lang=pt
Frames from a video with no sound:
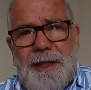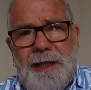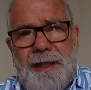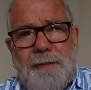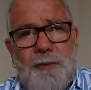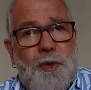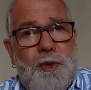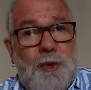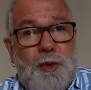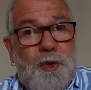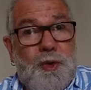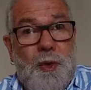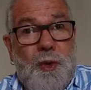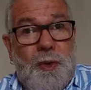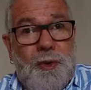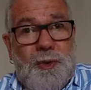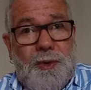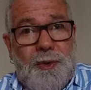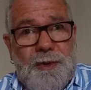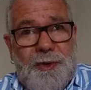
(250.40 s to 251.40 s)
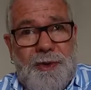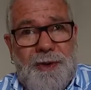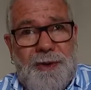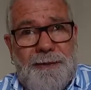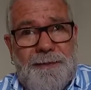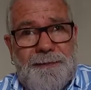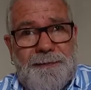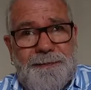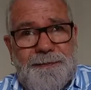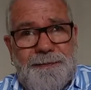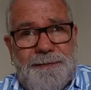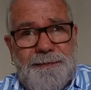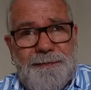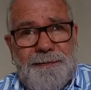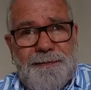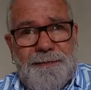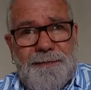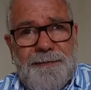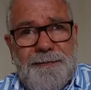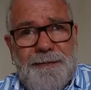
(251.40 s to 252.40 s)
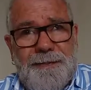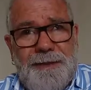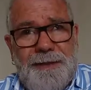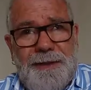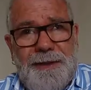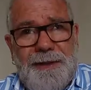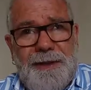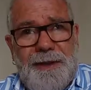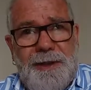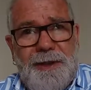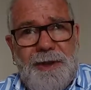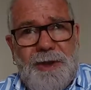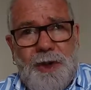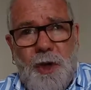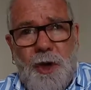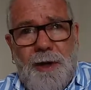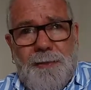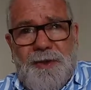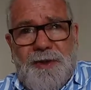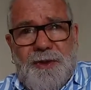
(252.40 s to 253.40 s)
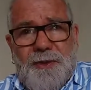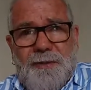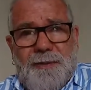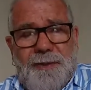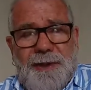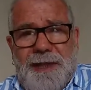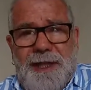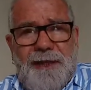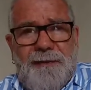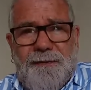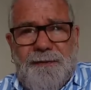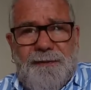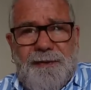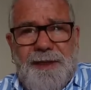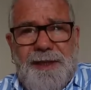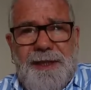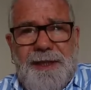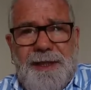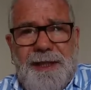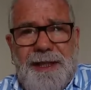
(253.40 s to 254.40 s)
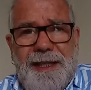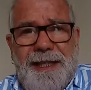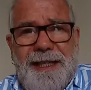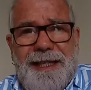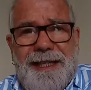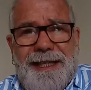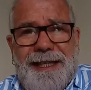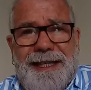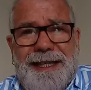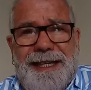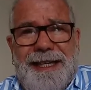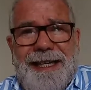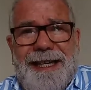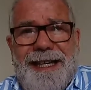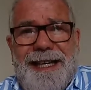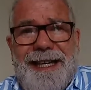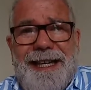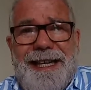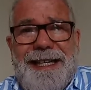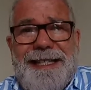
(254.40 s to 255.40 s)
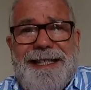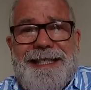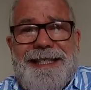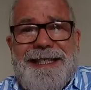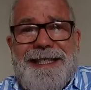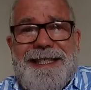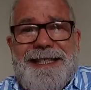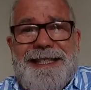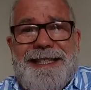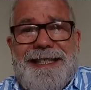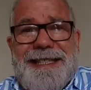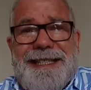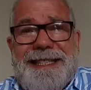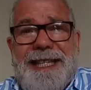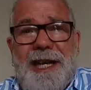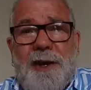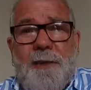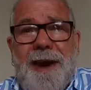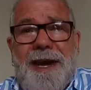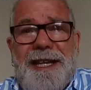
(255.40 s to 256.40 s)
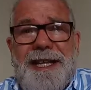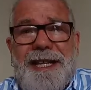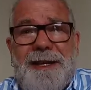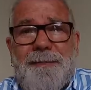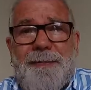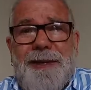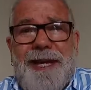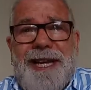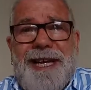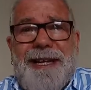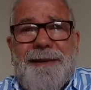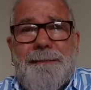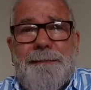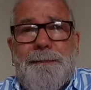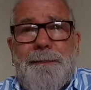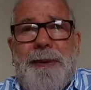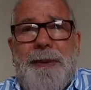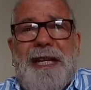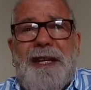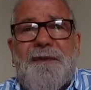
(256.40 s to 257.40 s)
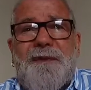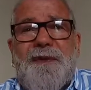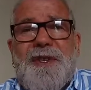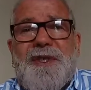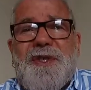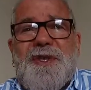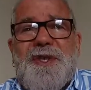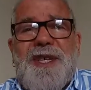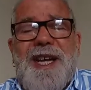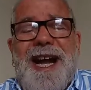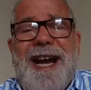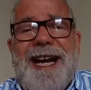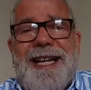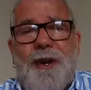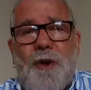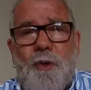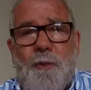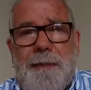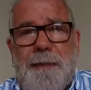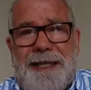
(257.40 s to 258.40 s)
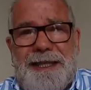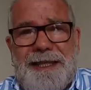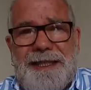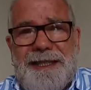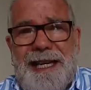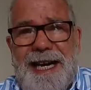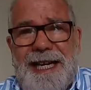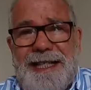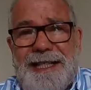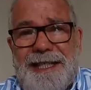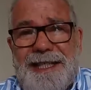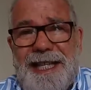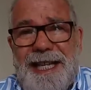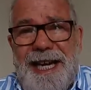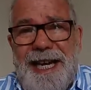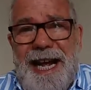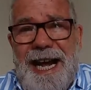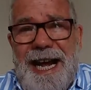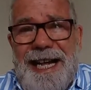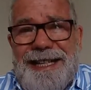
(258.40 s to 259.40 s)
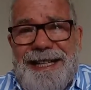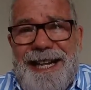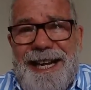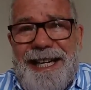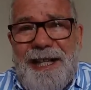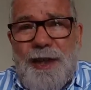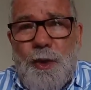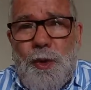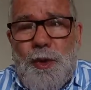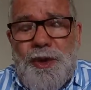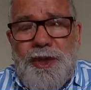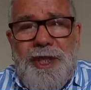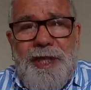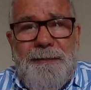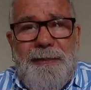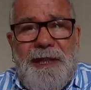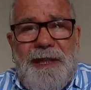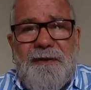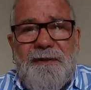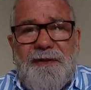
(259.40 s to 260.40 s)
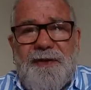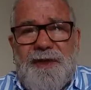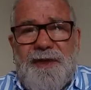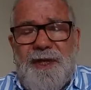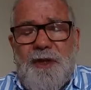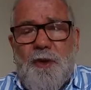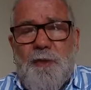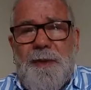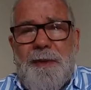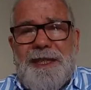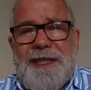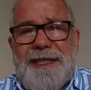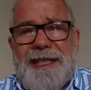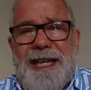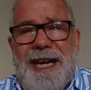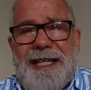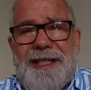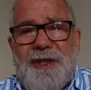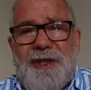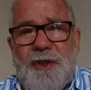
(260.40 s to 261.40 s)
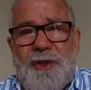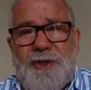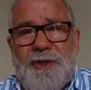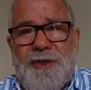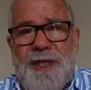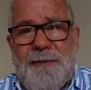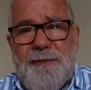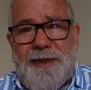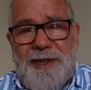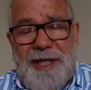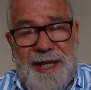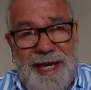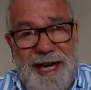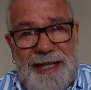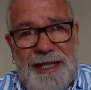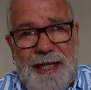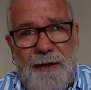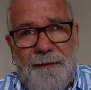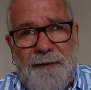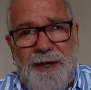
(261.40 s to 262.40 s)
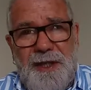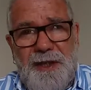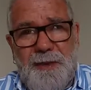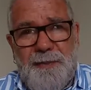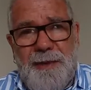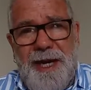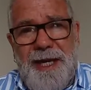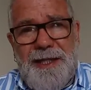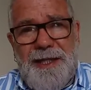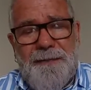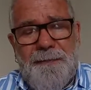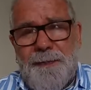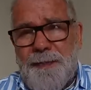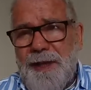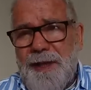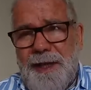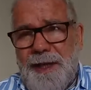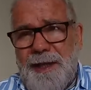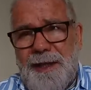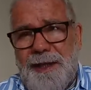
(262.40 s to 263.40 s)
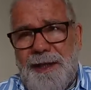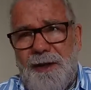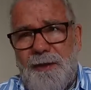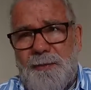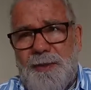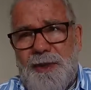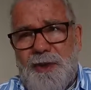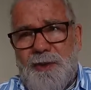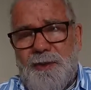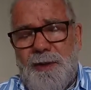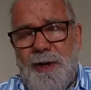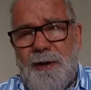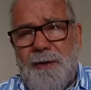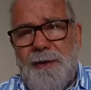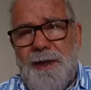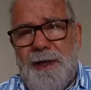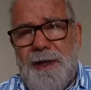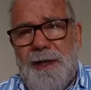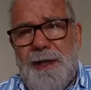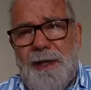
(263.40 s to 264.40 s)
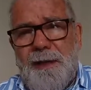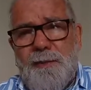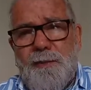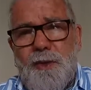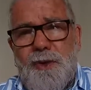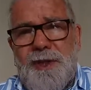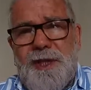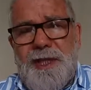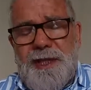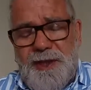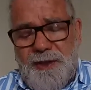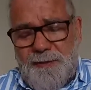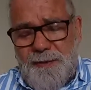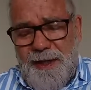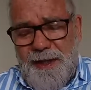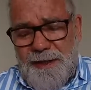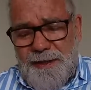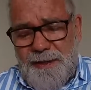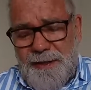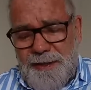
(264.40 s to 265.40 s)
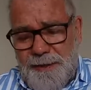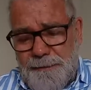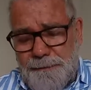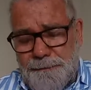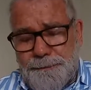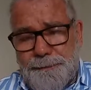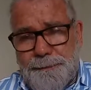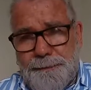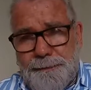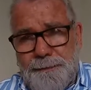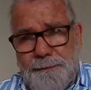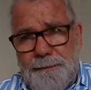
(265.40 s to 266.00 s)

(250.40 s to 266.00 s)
e muitos outros, Jobson, enfim, eles estão aí para beneficiar a humanidade. A tecnologia beneficia a humanidade, nós temos que cada vez mais. Então, pessoal, muitas vezes